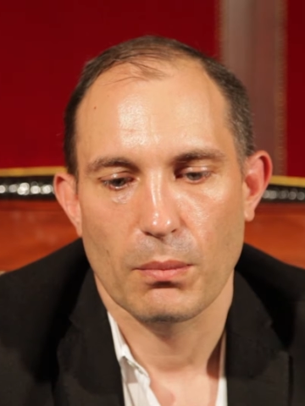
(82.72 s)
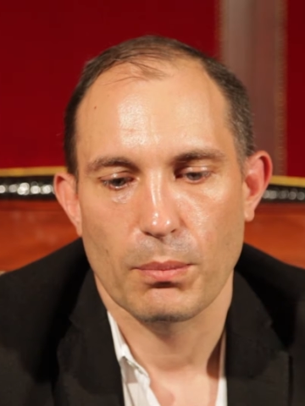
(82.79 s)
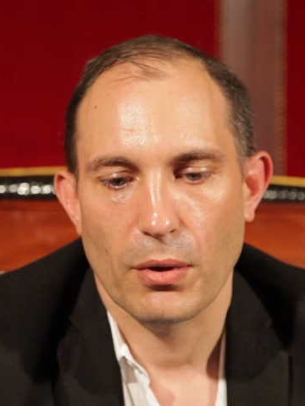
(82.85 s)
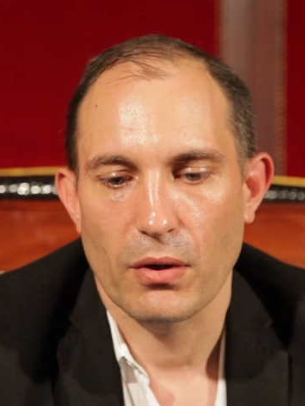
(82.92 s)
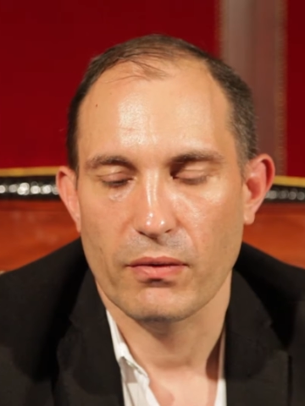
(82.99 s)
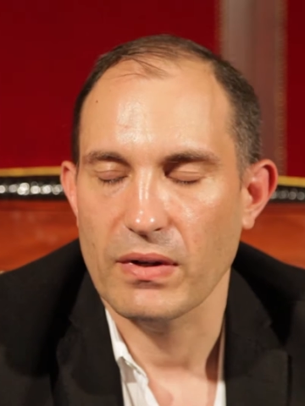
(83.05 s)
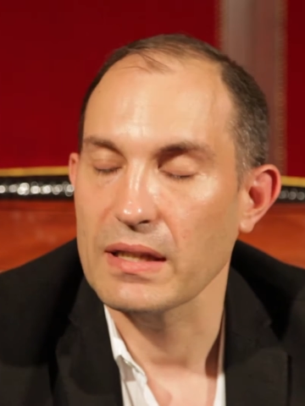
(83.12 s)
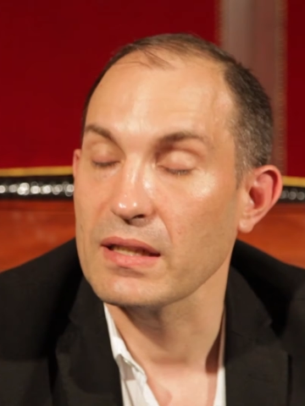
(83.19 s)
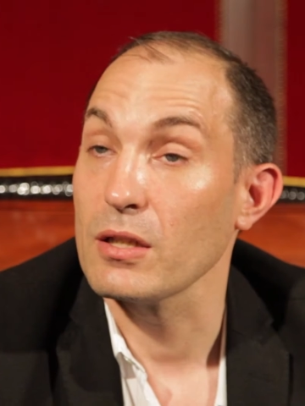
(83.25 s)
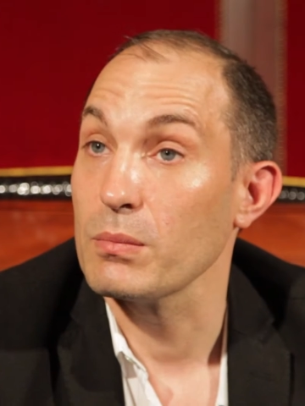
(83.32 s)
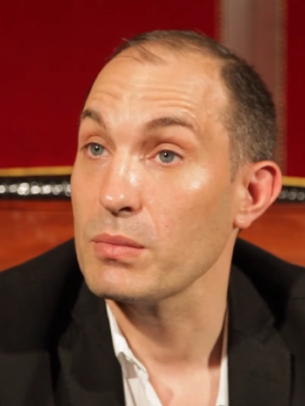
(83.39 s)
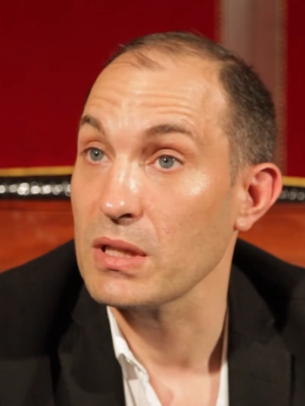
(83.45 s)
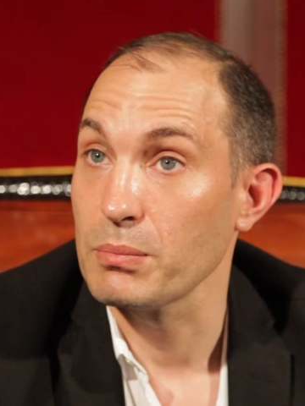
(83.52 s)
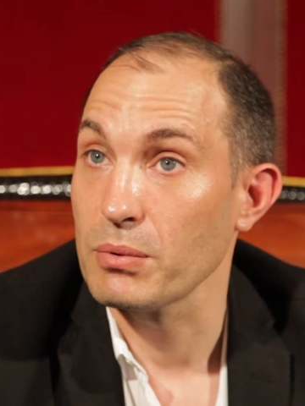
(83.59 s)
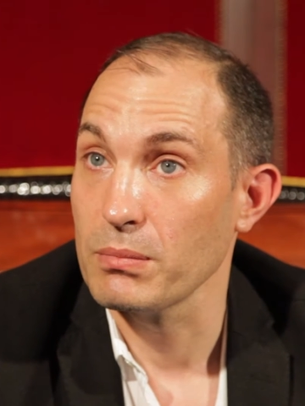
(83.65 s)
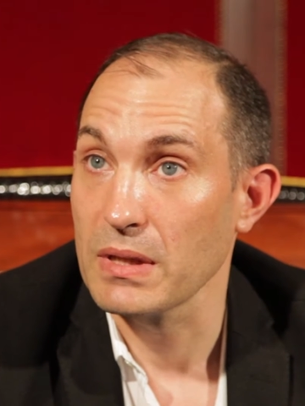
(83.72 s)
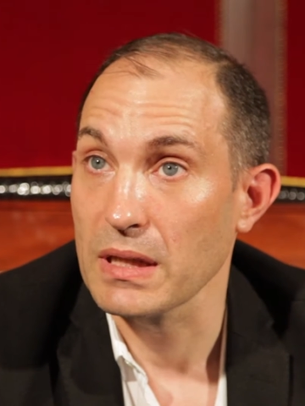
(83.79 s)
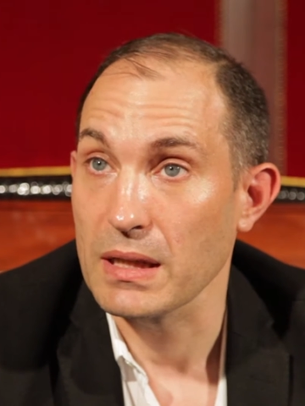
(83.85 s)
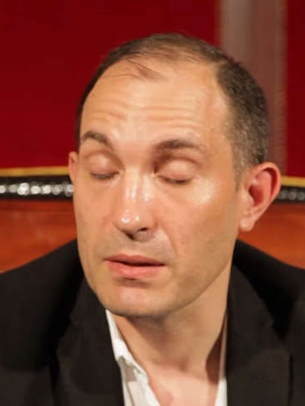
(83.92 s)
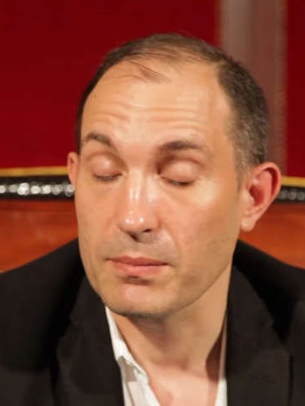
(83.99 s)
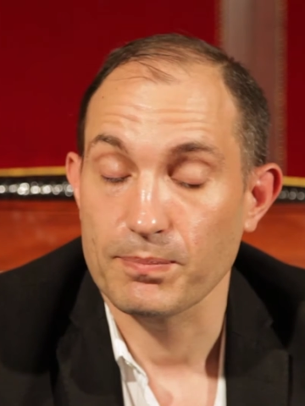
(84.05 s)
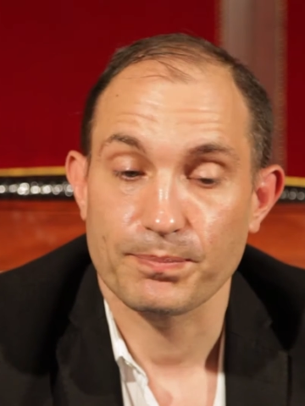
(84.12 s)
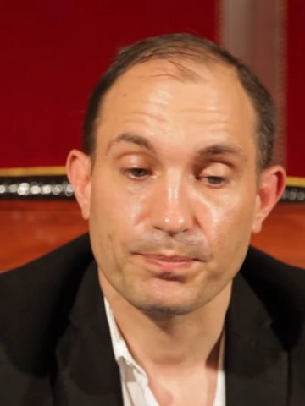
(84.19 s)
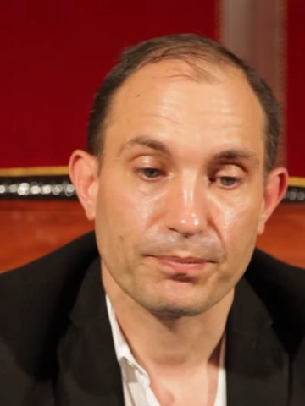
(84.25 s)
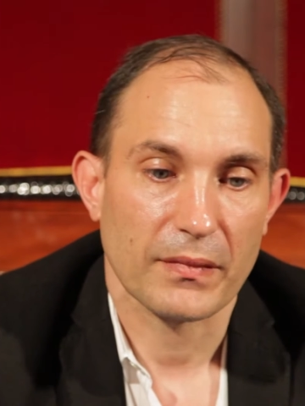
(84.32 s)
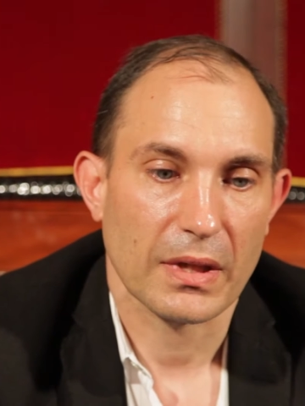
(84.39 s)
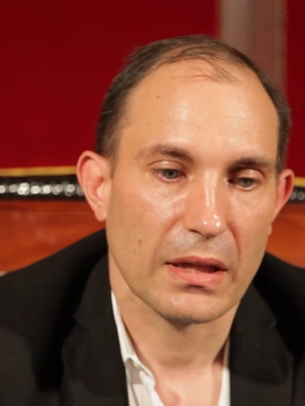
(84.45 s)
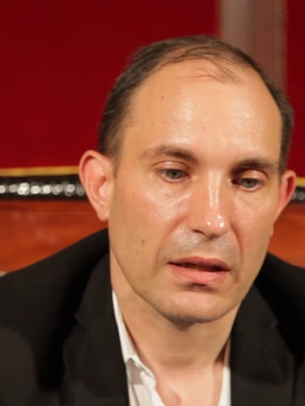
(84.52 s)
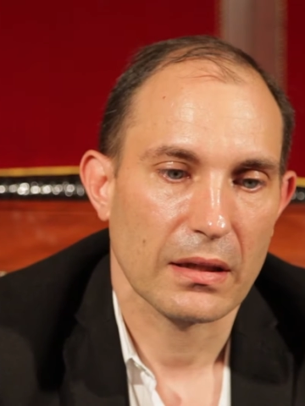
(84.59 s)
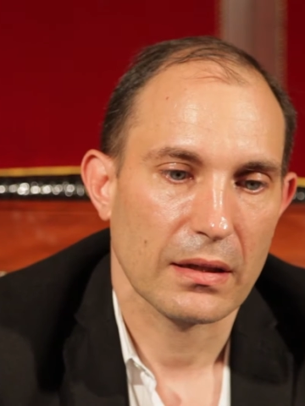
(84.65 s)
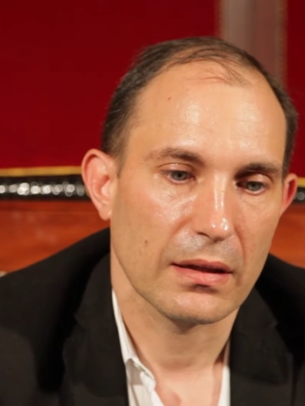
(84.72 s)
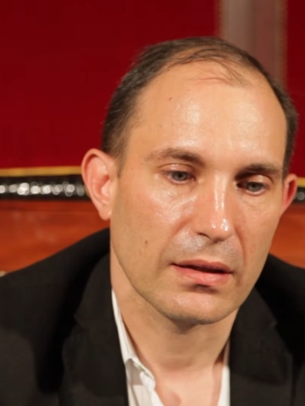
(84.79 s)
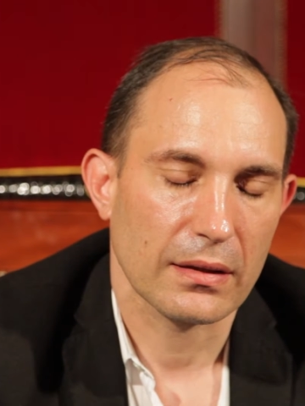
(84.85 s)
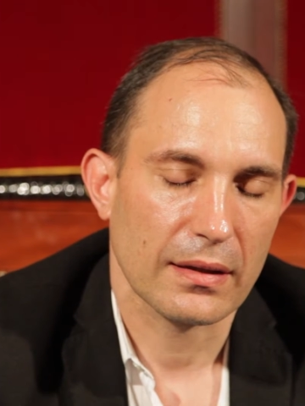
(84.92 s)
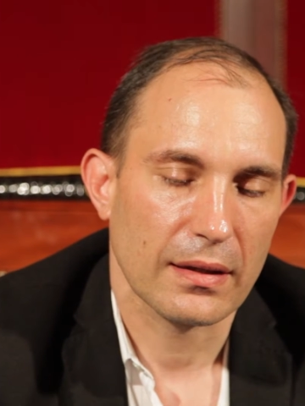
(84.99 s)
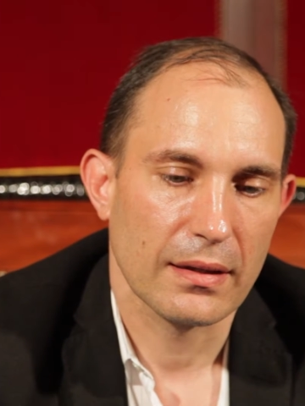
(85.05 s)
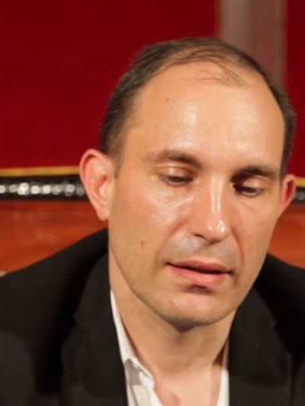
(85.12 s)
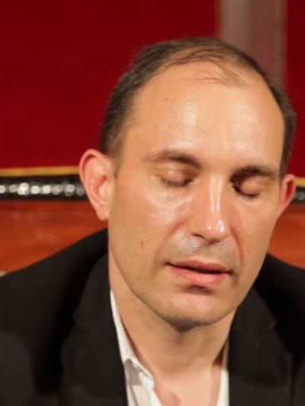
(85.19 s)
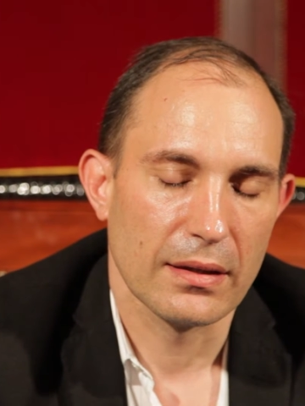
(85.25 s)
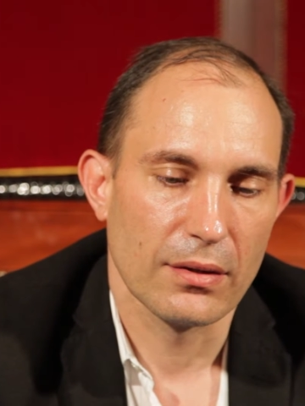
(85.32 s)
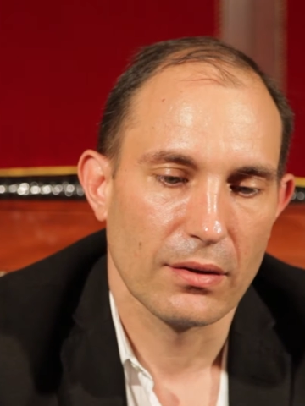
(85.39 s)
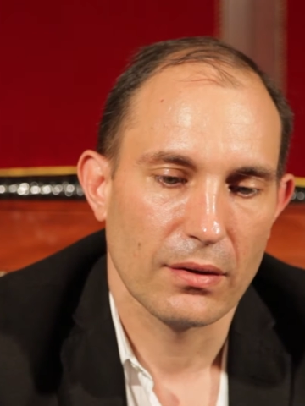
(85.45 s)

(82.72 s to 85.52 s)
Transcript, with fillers: preuve année objet public, qui